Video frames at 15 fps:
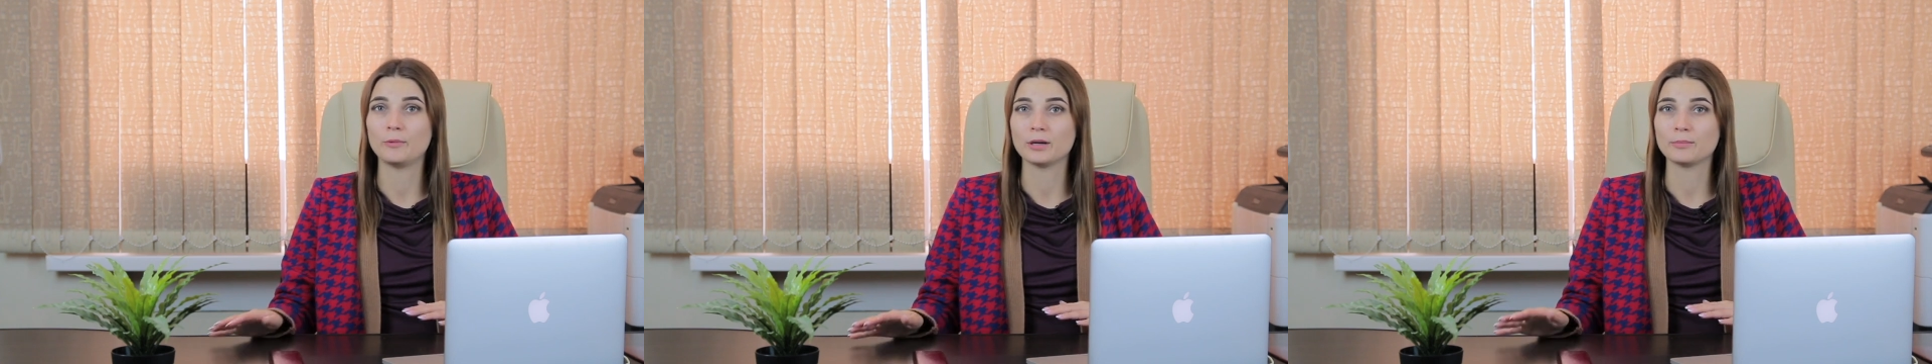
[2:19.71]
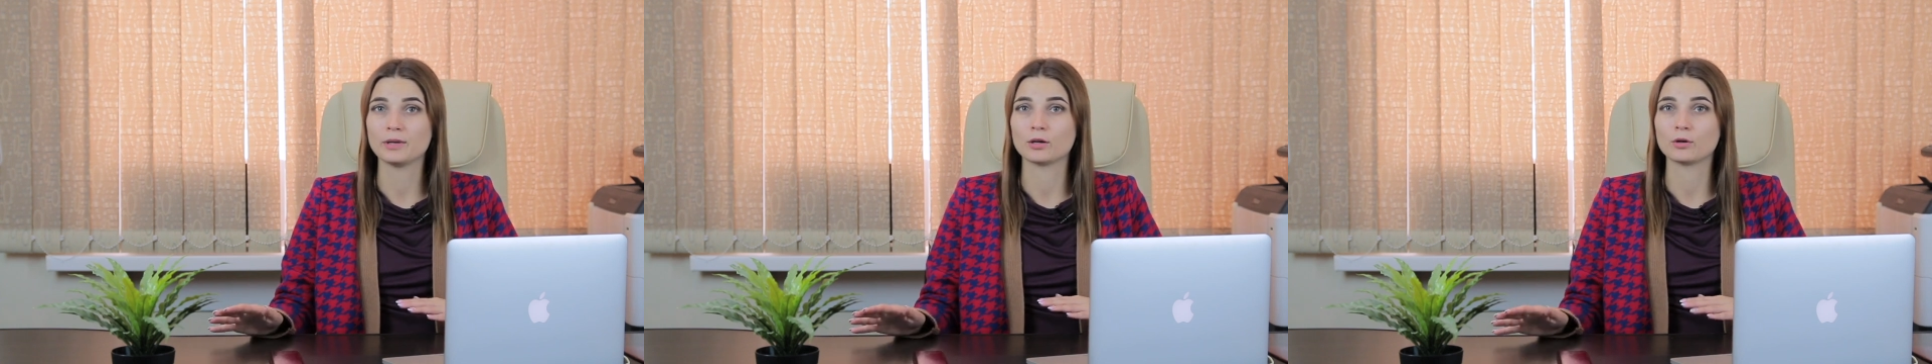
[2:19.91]

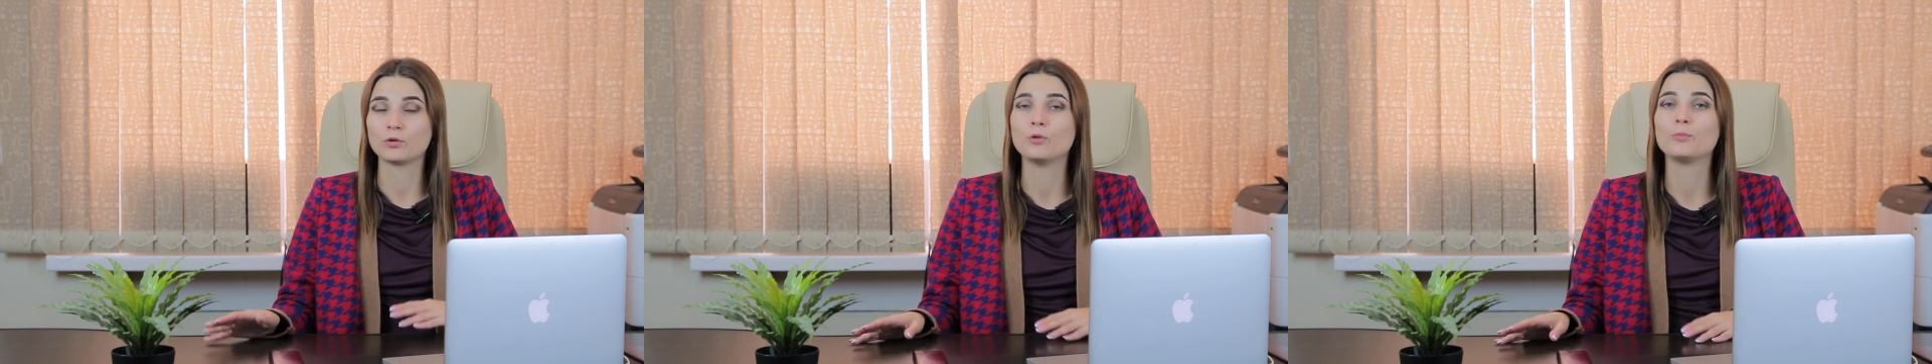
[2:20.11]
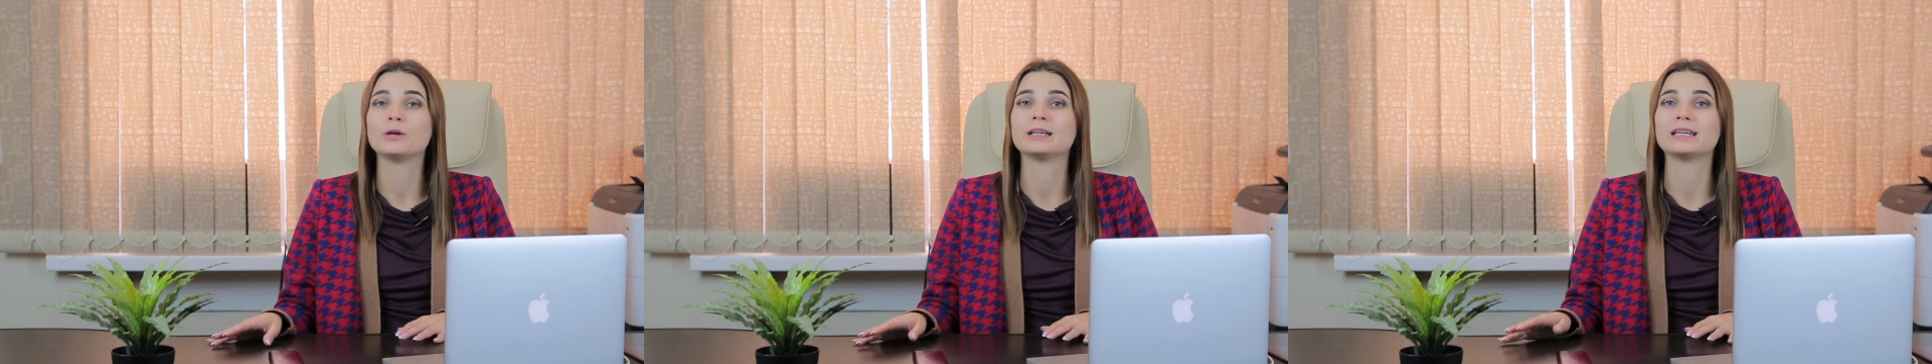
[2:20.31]
примеру,
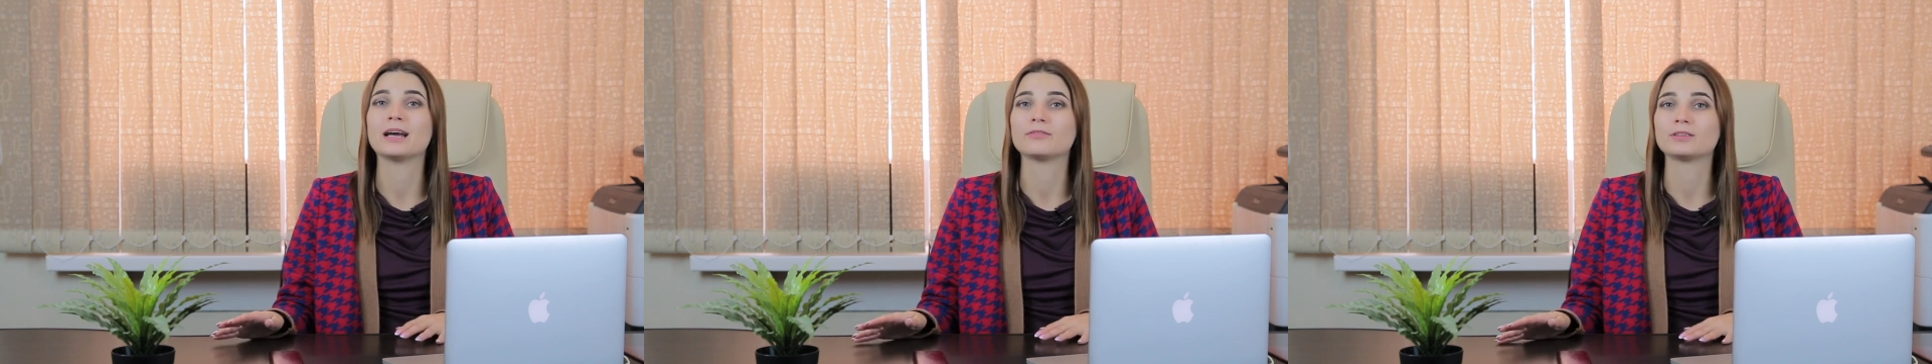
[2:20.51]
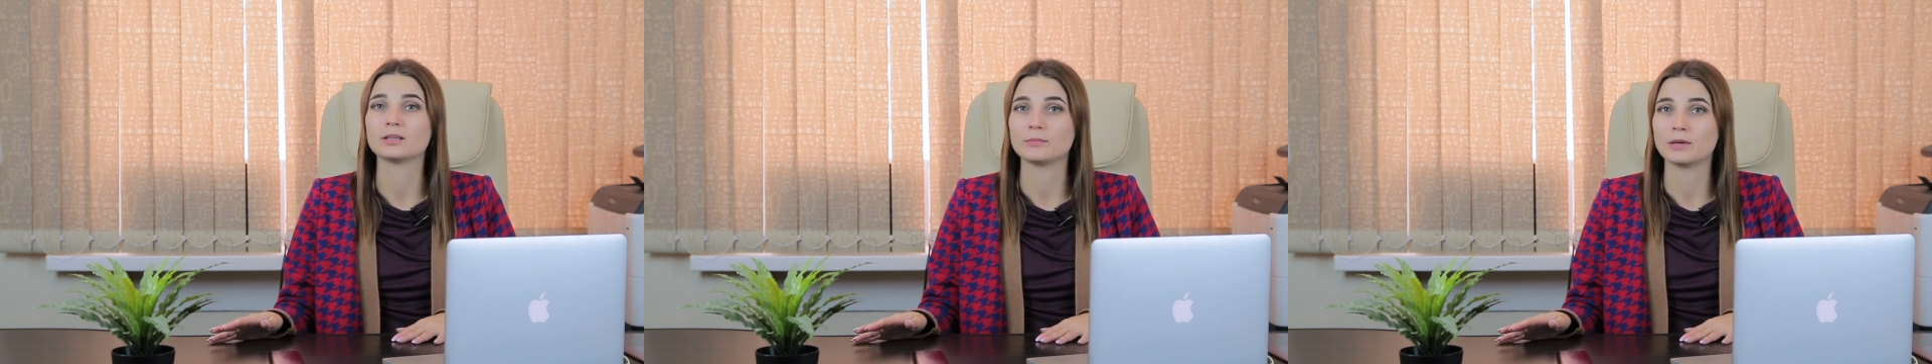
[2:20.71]

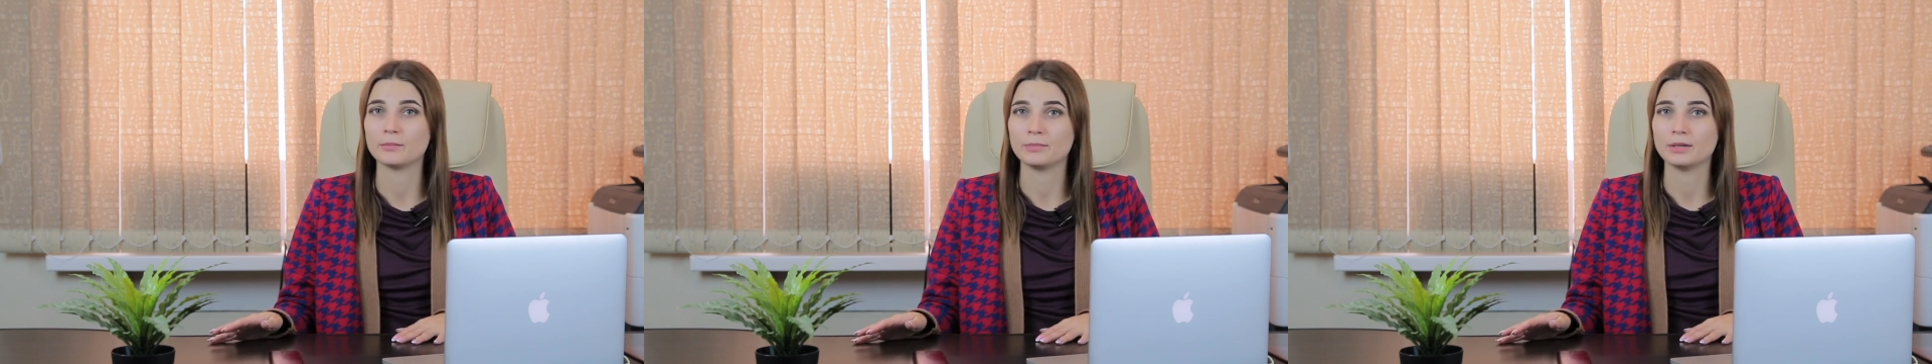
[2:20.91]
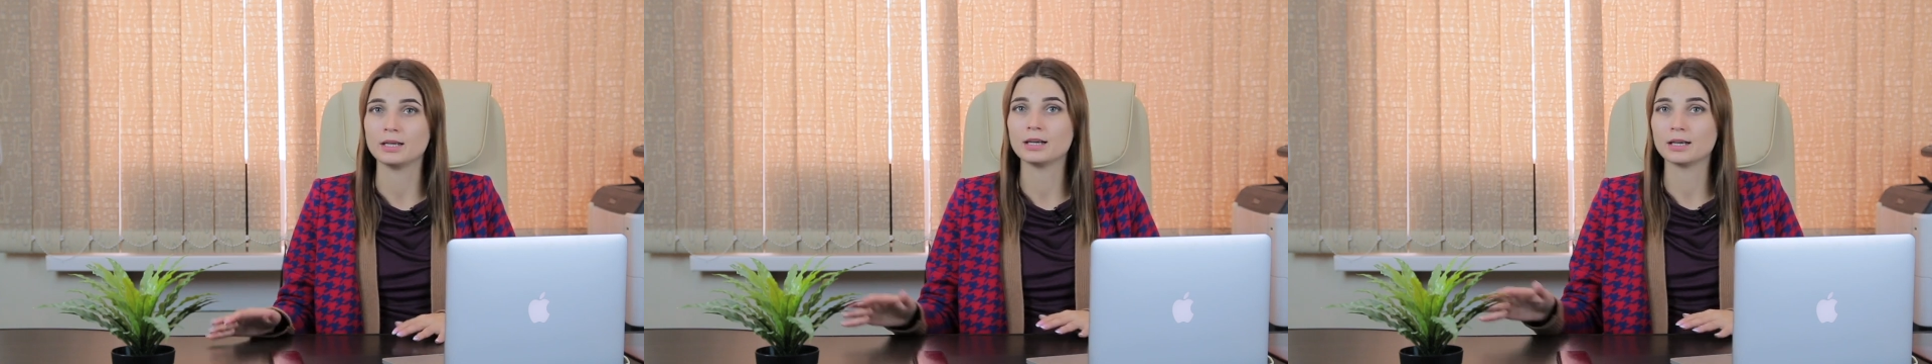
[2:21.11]
купленный
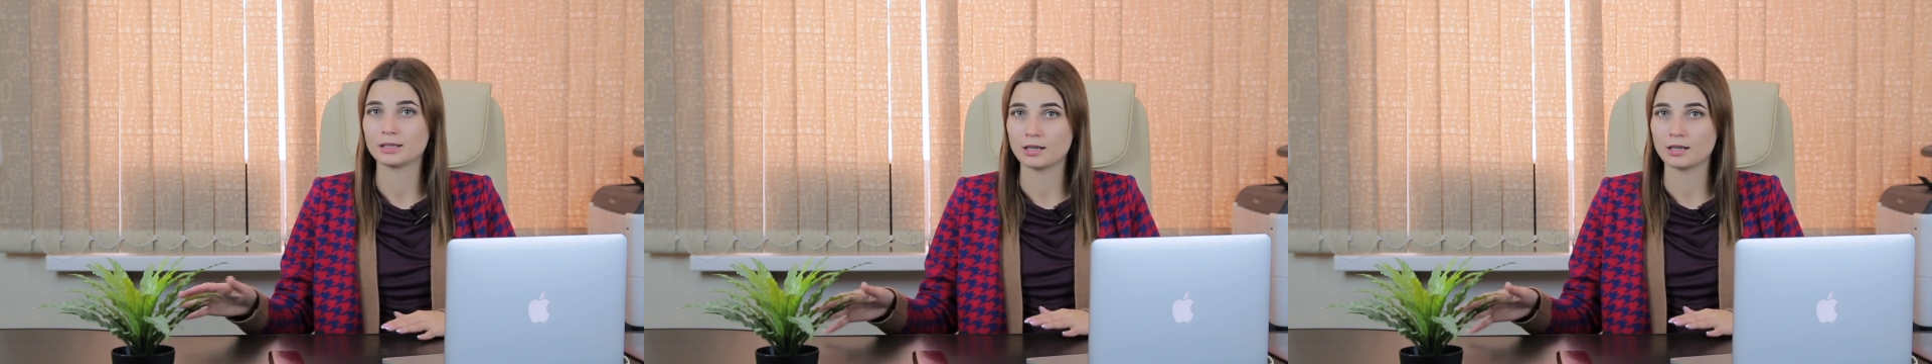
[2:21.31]
автомобиль,